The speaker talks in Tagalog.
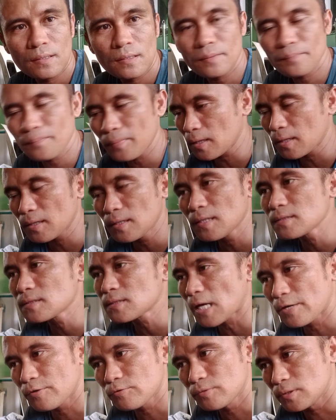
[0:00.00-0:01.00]
para din
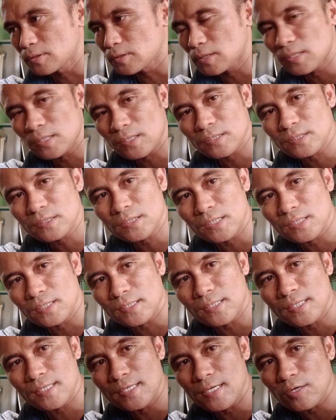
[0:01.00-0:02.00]
tayo din yan eh. Kasi
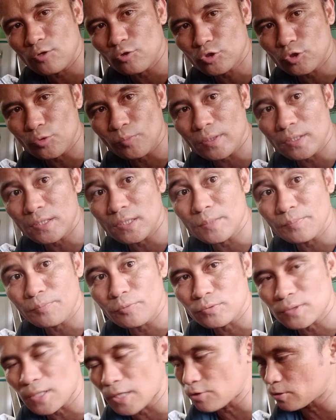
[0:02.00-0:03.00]
nagiging customer din
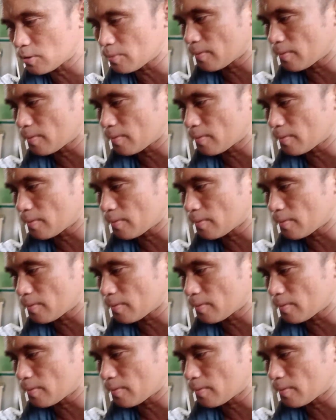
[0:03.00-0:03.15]
po tayo, di